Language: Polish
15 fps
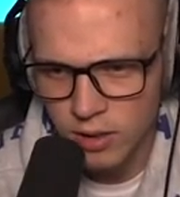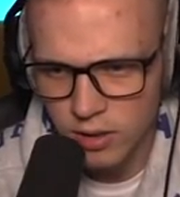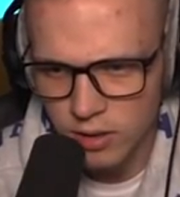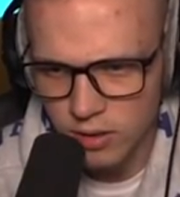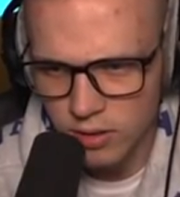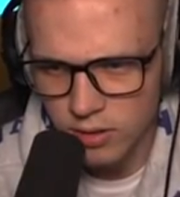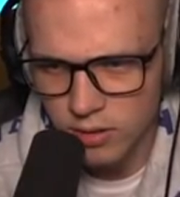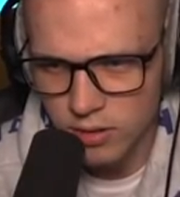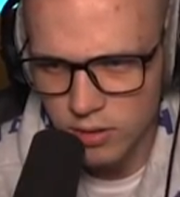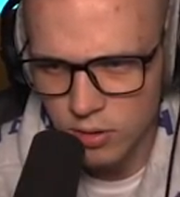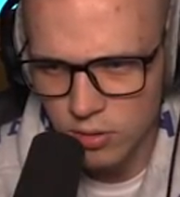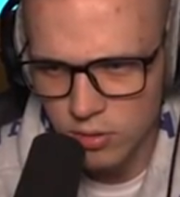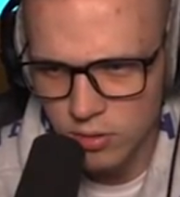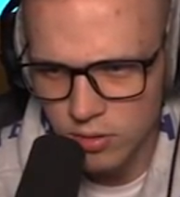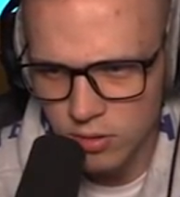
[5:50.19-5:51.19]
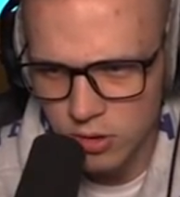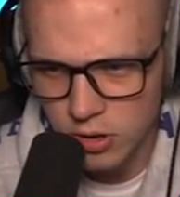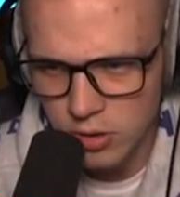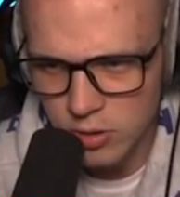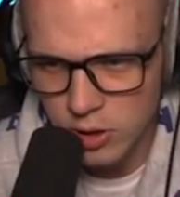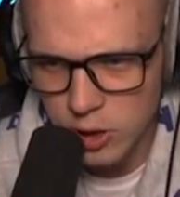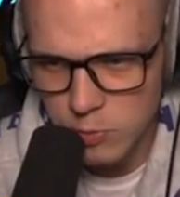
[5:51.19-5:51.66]
E, co, czy
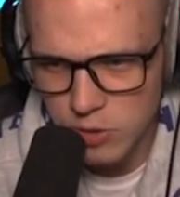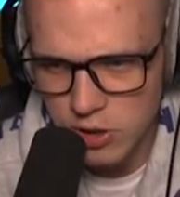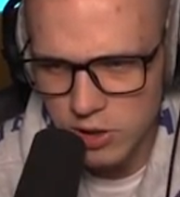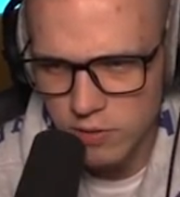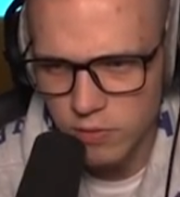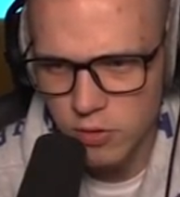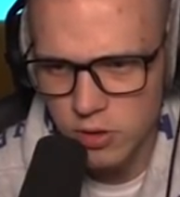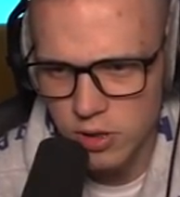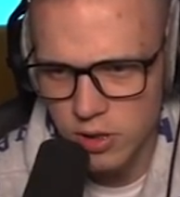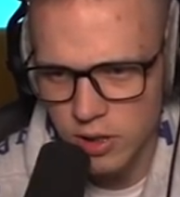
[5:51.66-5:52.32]
jest to jakieś przejście w wodzie?